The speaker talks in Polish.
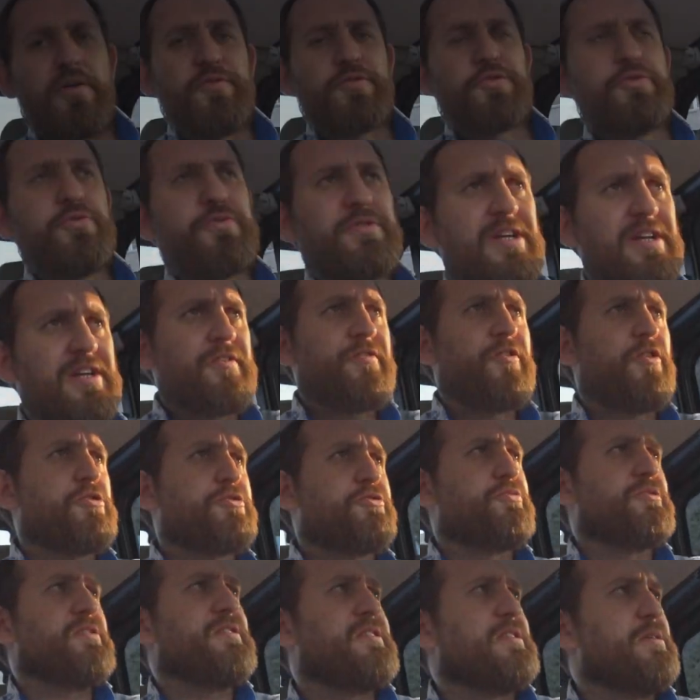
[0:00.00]
W Suzy
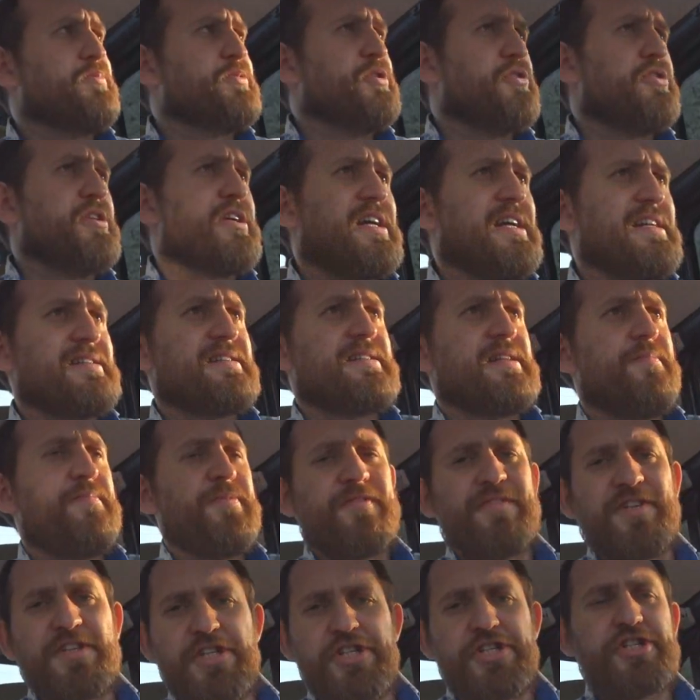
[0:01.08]
Volt udostępnionych jest
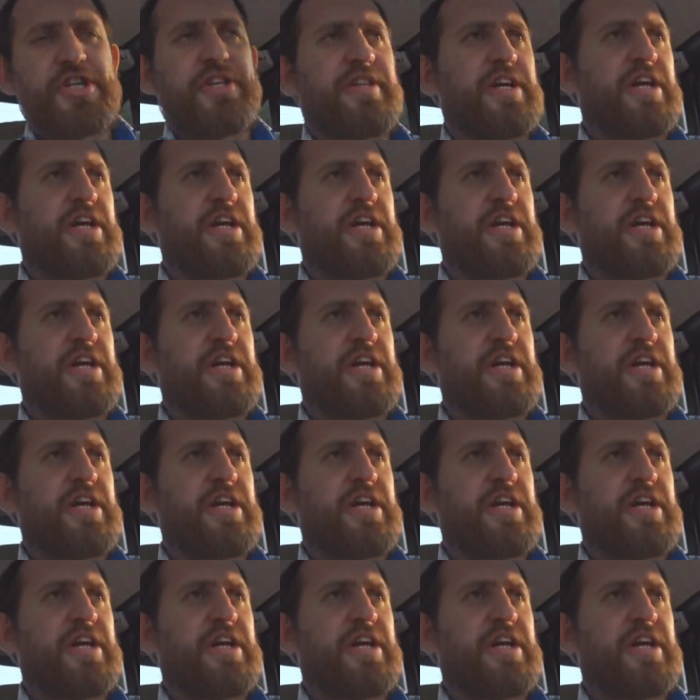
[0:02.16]
20